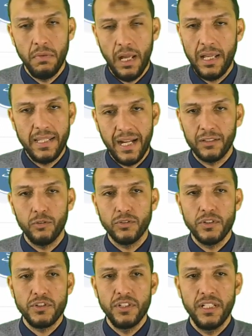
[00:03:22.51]
اي حاجه تخص
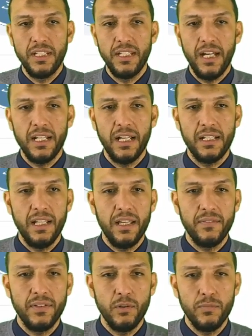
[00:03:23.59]
الجي دي كي يعني هتلاقي
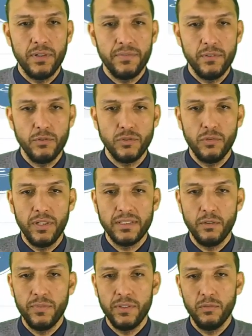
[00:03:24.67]
فيه اوفر فيوز
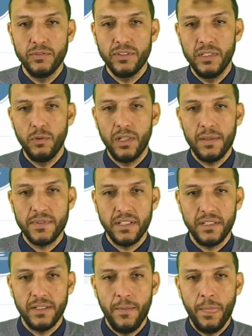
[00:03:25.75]
كويسه وفي تولز ليه وكلام زي
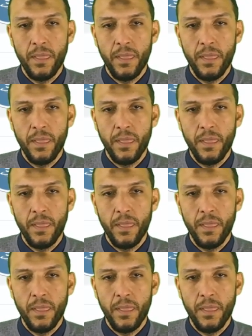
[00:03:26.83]
كده